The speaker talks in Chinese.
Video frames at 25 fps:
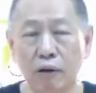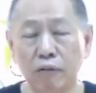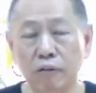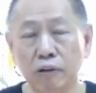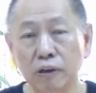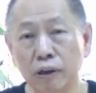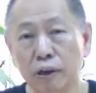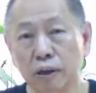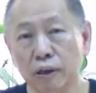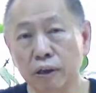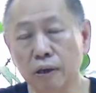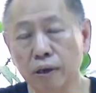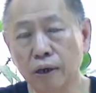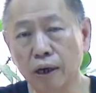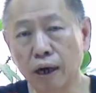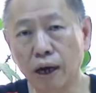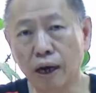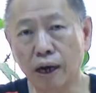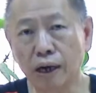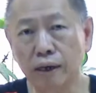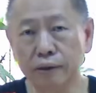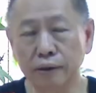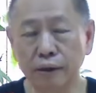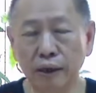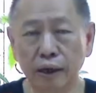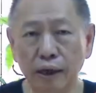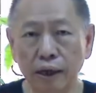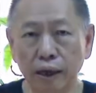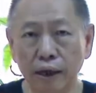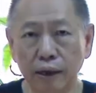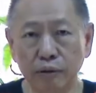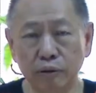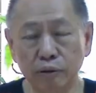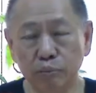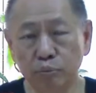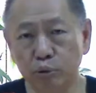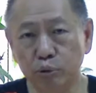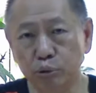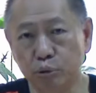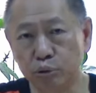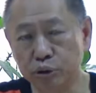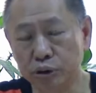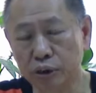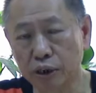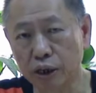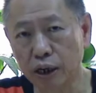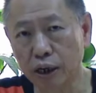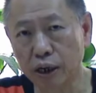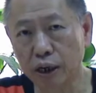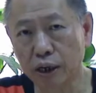包。啊，敢来都无
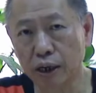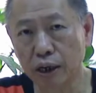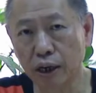去啊！